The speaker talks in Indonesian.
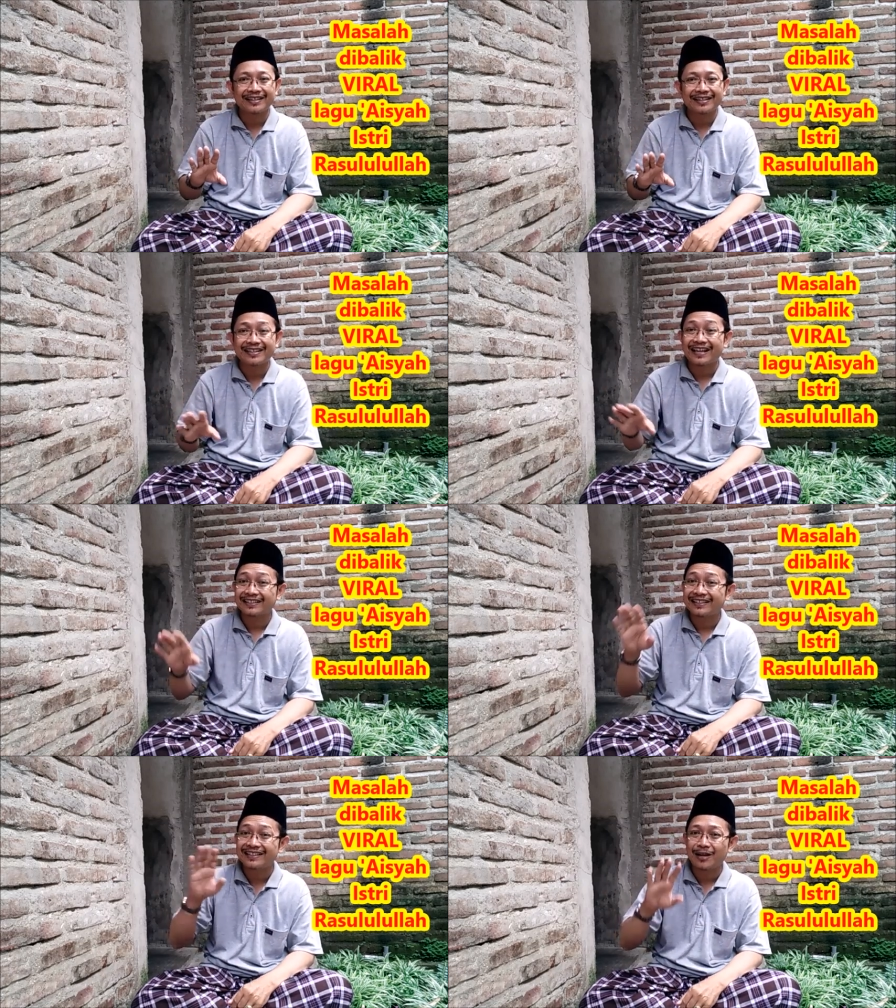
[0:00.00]

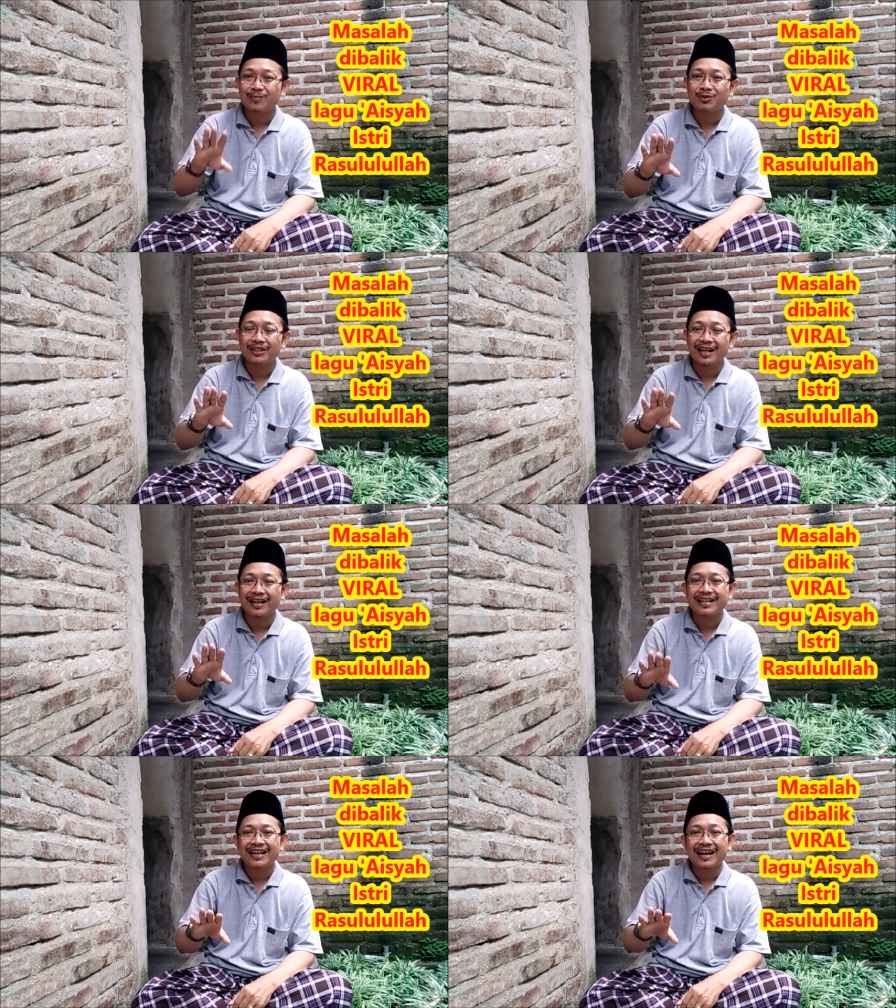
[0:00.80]
yang tidak
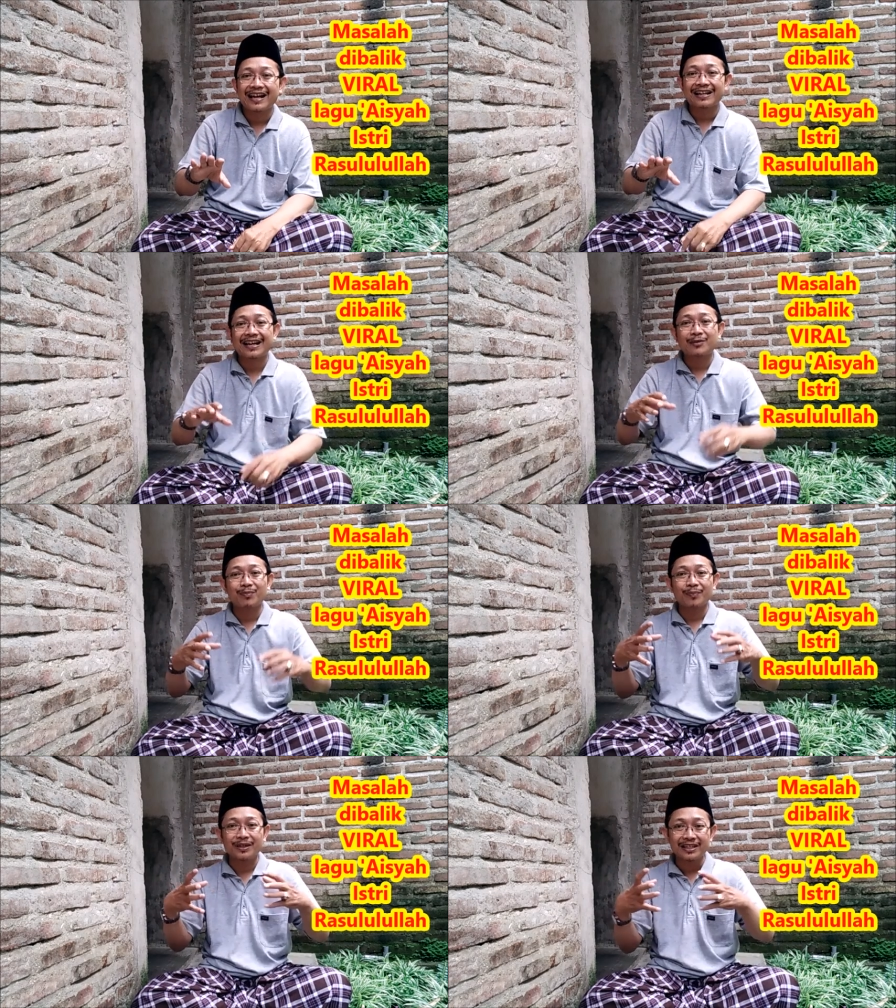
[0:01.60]
mulia akan
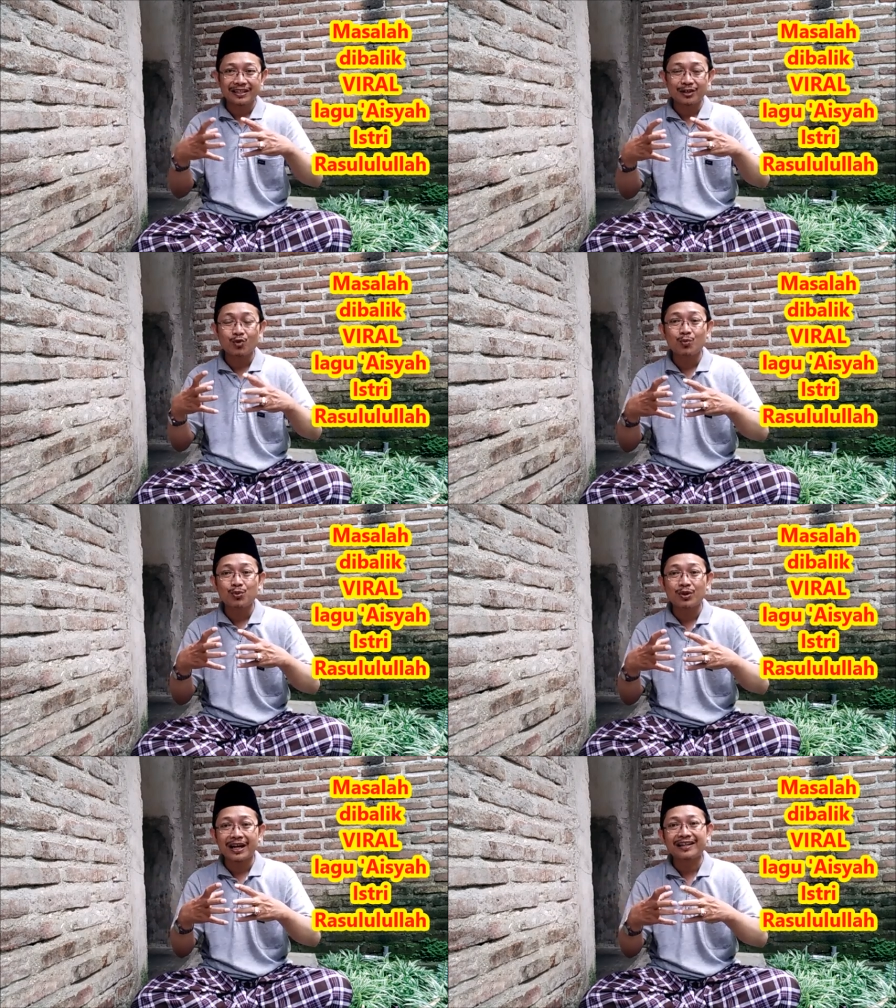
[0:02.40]
memiliki
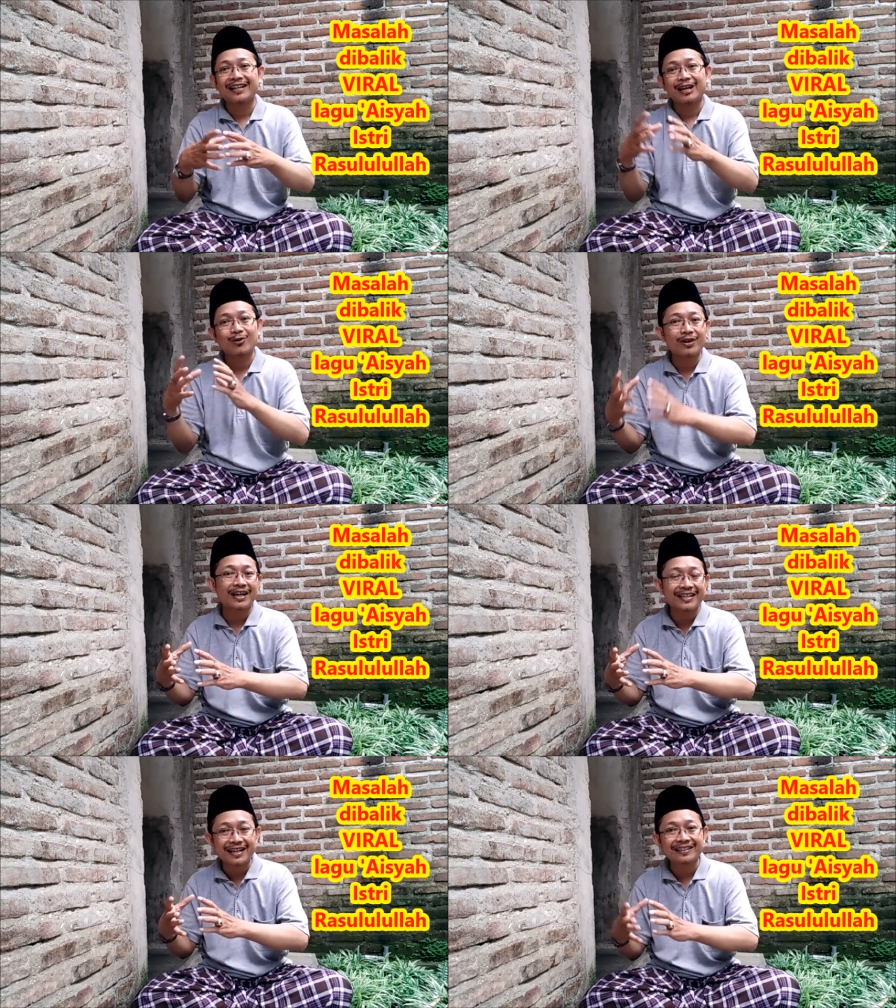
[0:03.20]
hubungan dengan
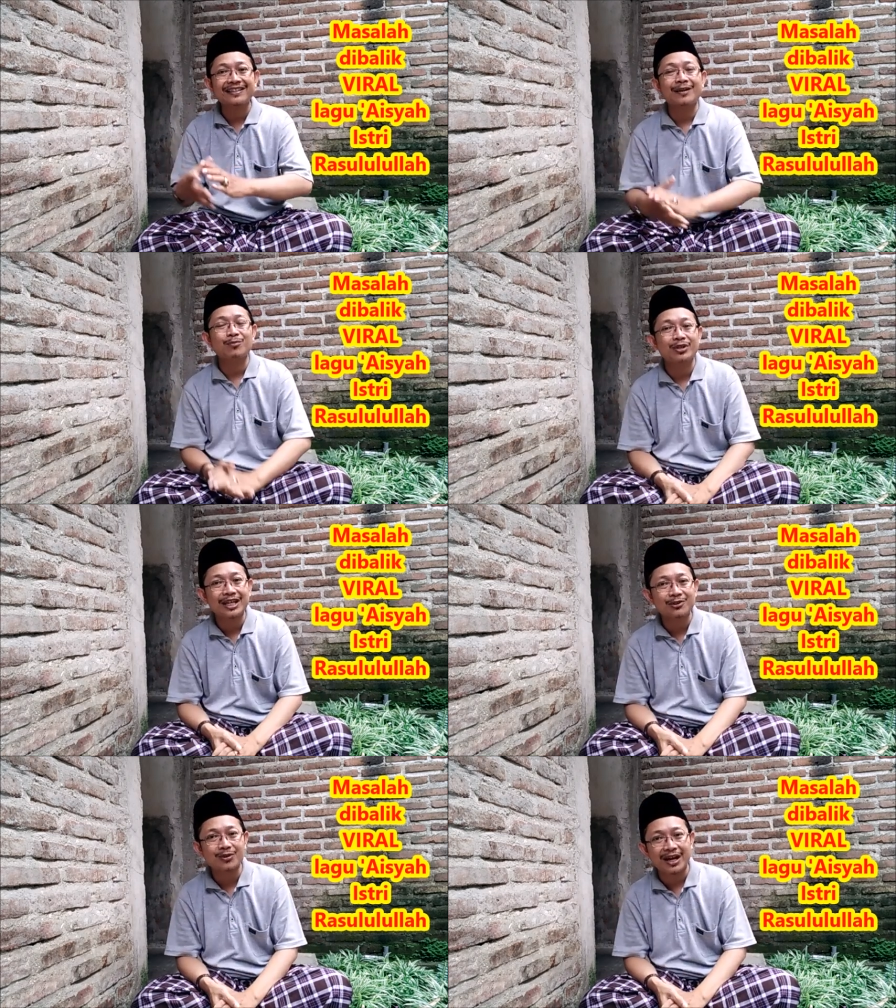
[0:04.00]
orang yang tidak
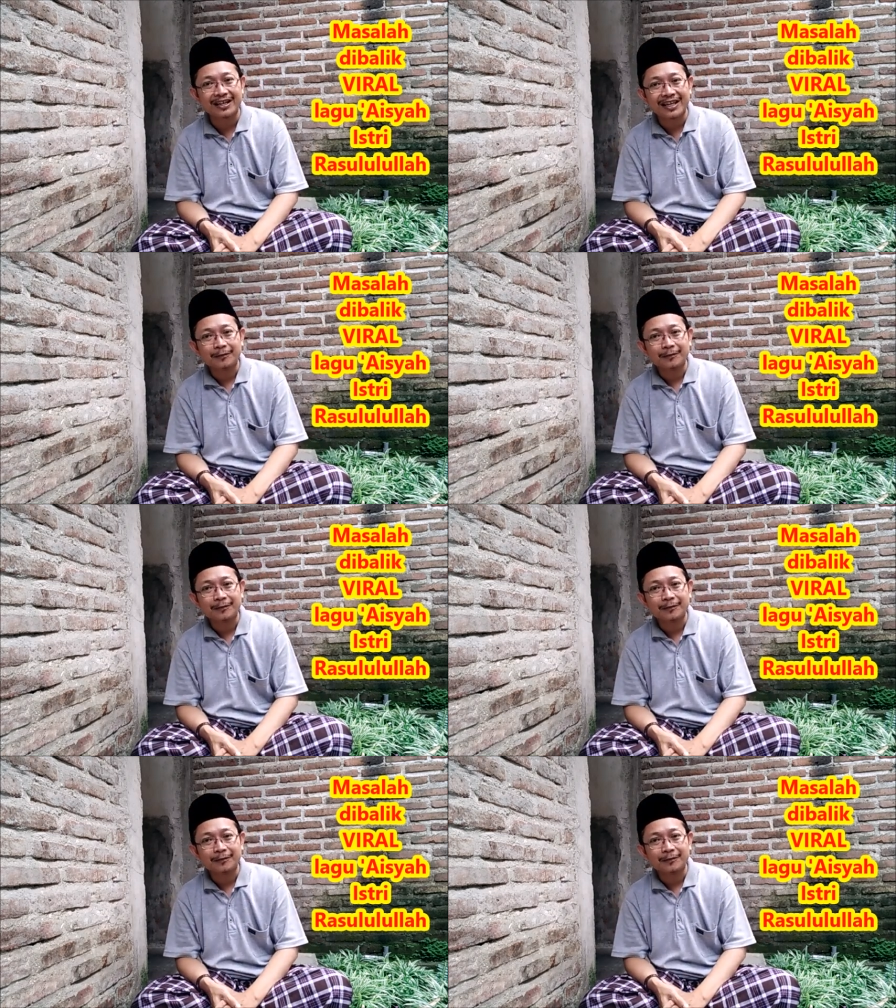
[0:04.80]
mulia juga.